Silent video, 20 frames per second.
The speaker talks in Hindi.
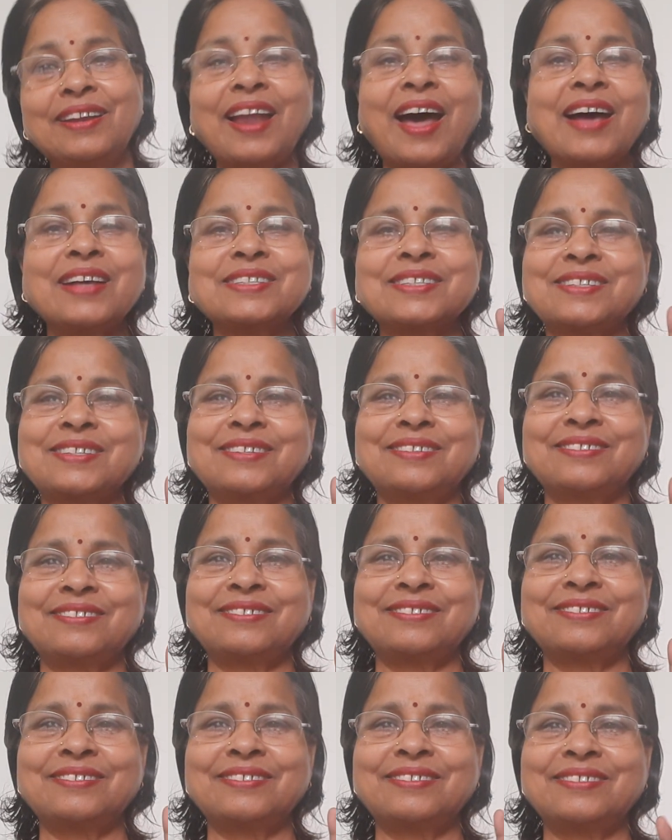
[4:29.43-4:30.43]
लास्ट
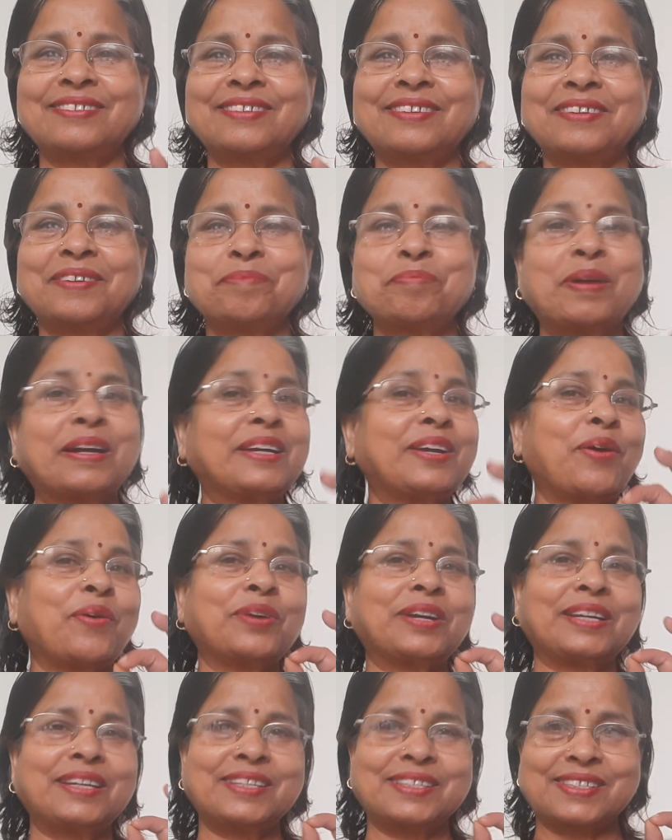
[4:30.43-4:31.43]
बट
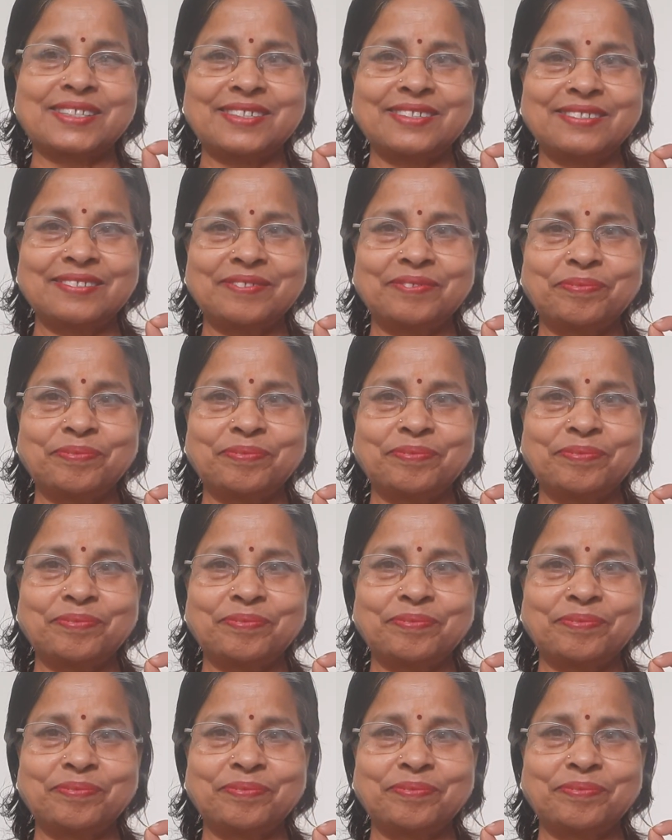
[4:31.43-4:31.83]
नॉट लिस्ट